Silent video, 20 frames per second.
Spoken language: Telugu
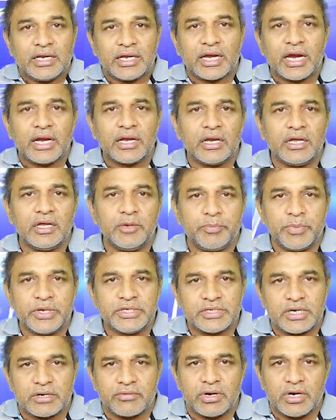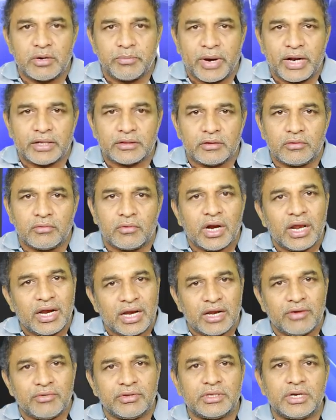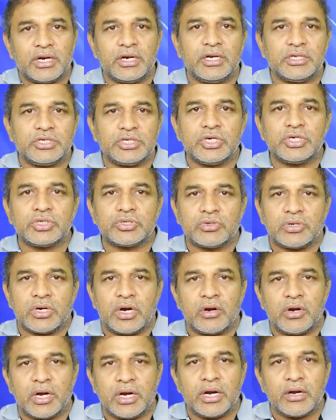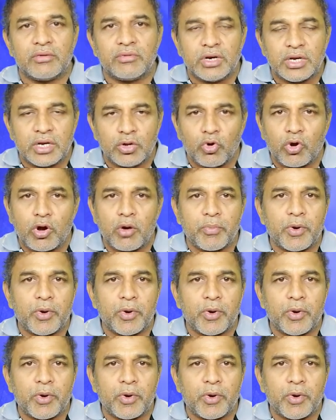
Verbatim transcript: టికెట్లు ఇప్పించేటువంటి ప్రయత్నం కూడా రేవంత్ రెడ్డి చేస్తున్నాడు అనేటువంటి ఒక